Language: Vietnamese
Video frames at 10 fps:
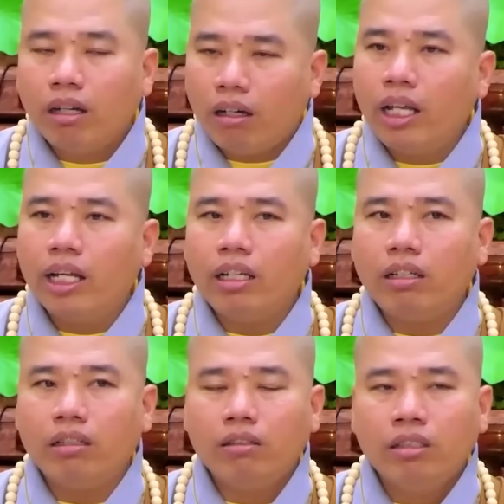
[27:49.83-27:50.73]
Đó nên
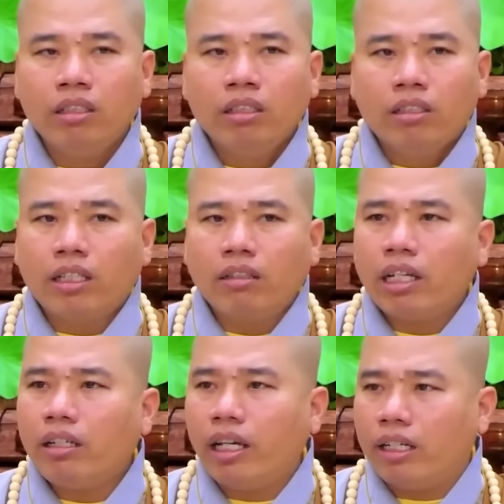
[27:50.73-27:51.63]
những Đức
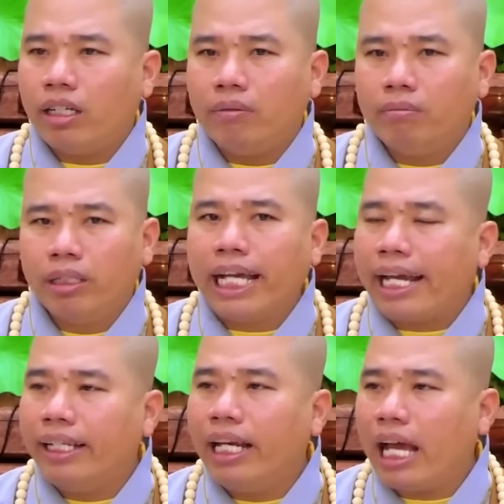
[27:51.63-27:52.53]
thấy rằng là mình
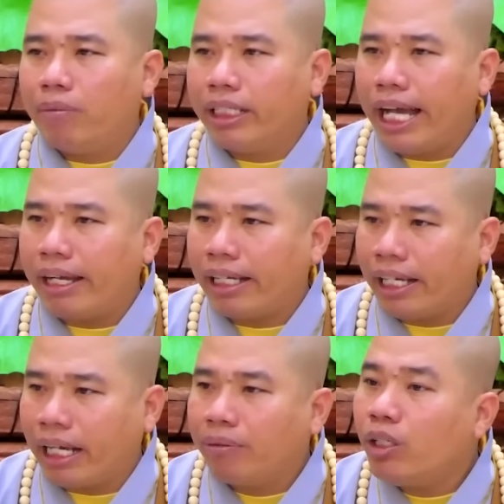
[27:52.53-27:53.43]
càng đi làm mình càng
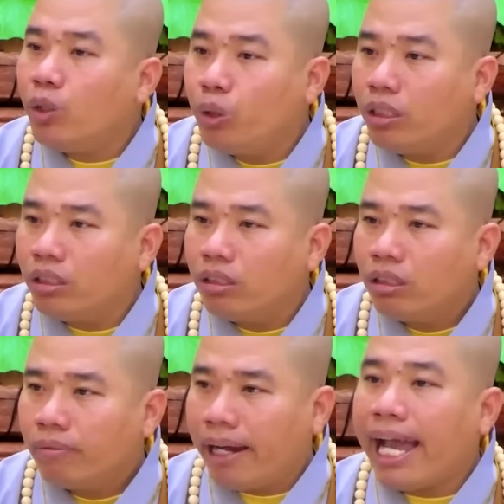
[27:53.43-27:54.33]
cảm thấy vui
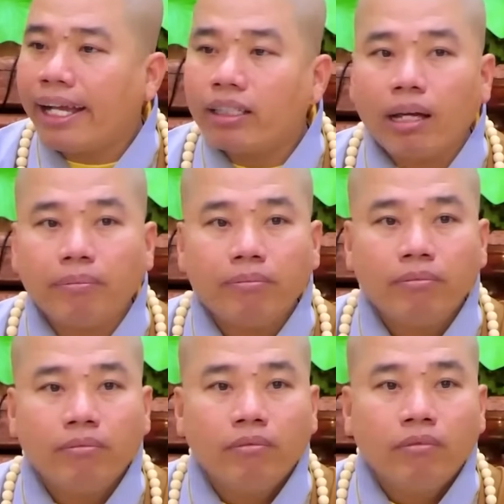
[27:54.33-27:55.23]
và an cái tâm.
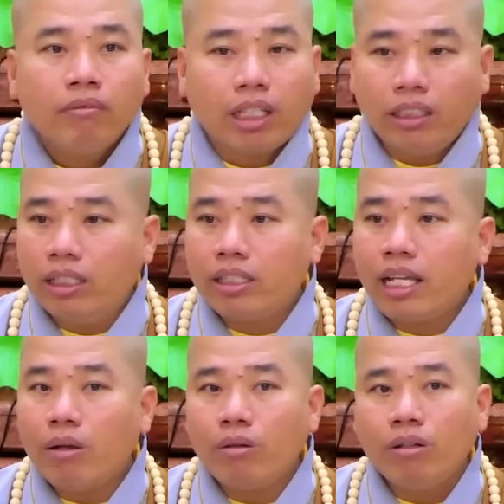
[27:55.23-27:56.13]
Tại vì
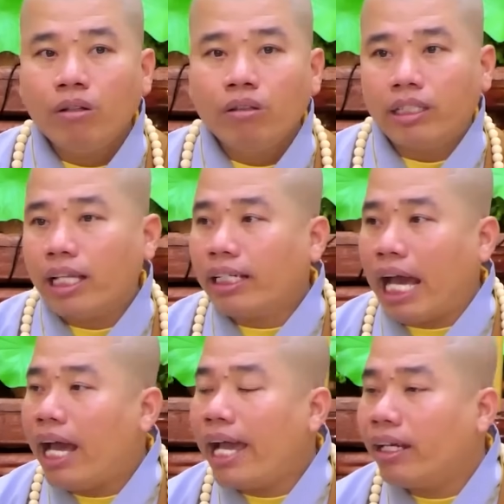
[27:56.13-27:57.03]
sao? Vì tất
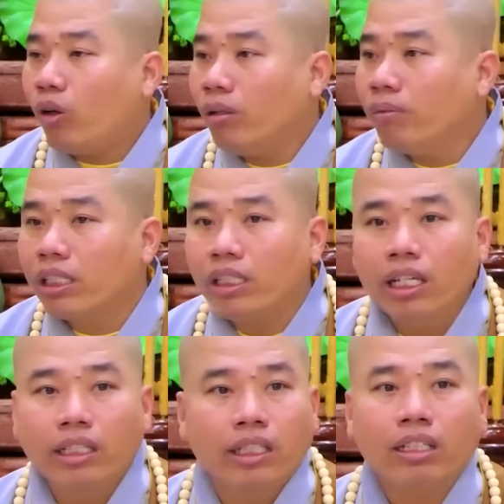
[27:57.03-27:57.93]
cả ai nói mình cái
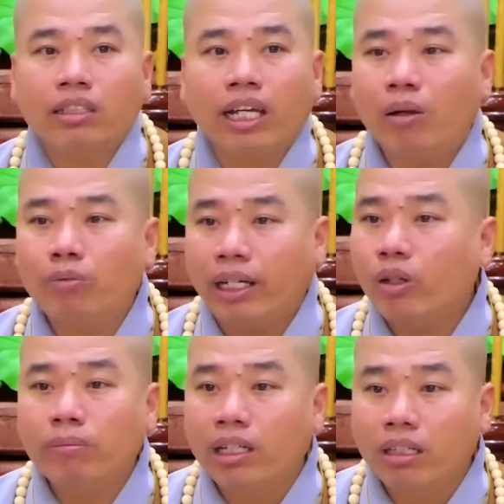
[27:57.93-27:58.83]
gì những Đức thấy không phải
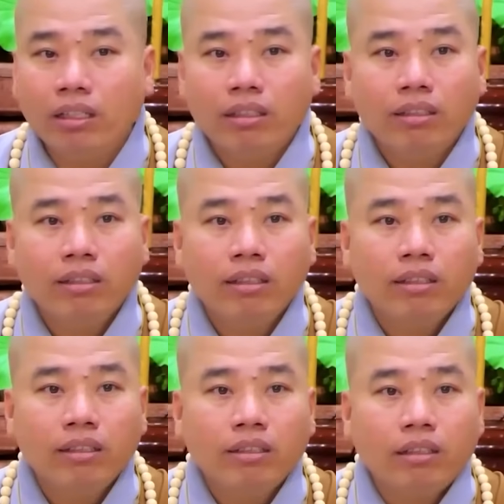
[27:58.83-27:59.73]
nói mình.
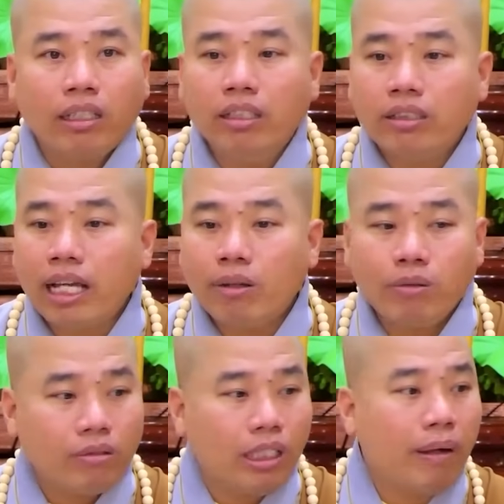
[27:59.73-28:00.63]
Tại vì sao?
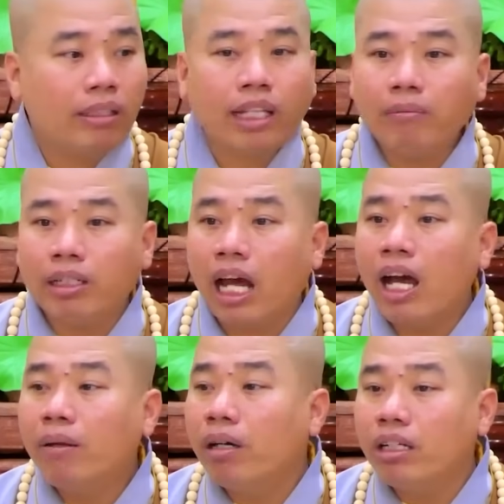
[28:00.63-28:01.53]
Vì bản thân mình đã
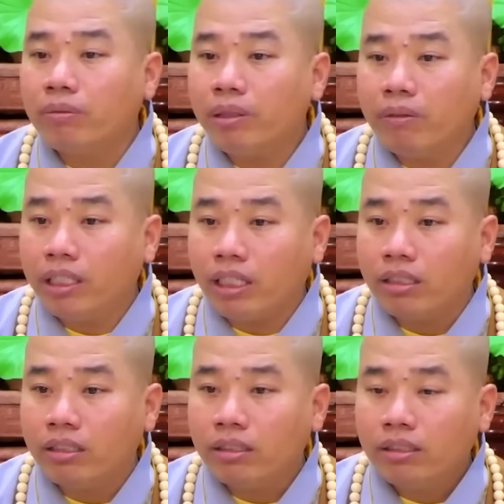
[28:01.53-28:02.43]
hết mình rồi vị à.
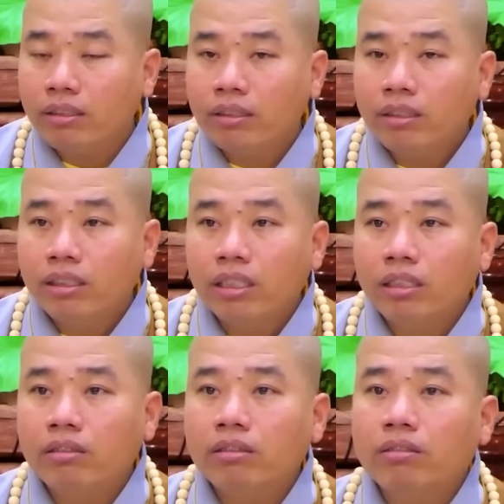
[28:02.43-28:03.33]

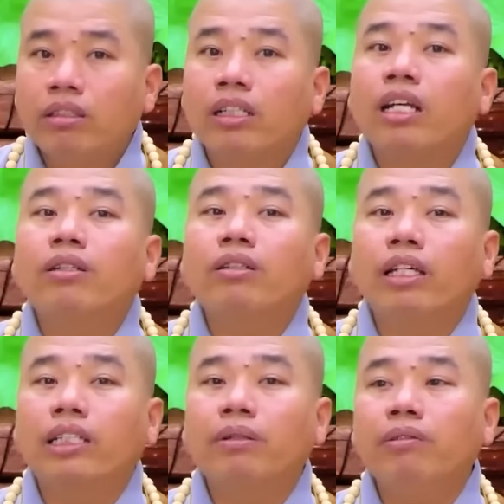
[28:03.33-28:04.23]
Những Đức nói
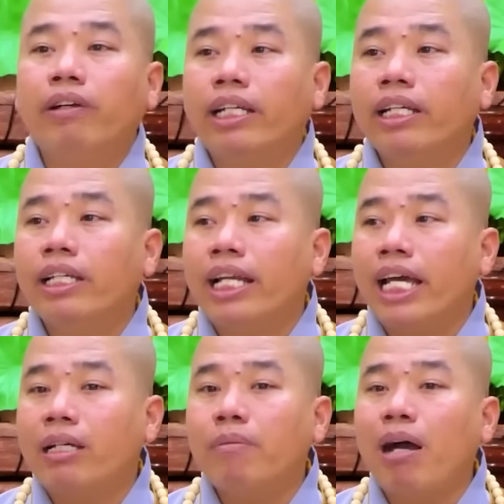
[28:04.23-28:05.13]
thiệt chứ quý vị đi về
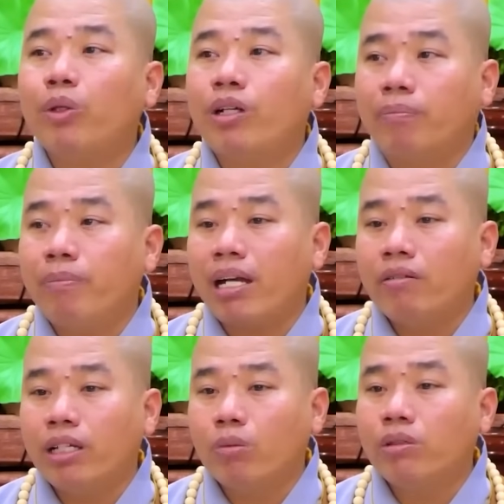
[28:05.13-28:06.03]
đây bao nhiêu cặp mắt
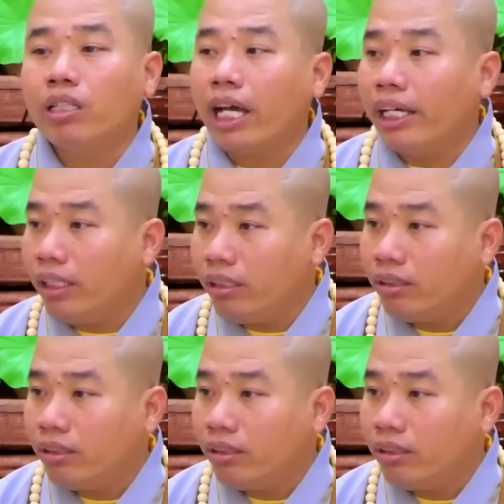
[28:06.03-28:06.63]
quý vị cũng nhìn thấy.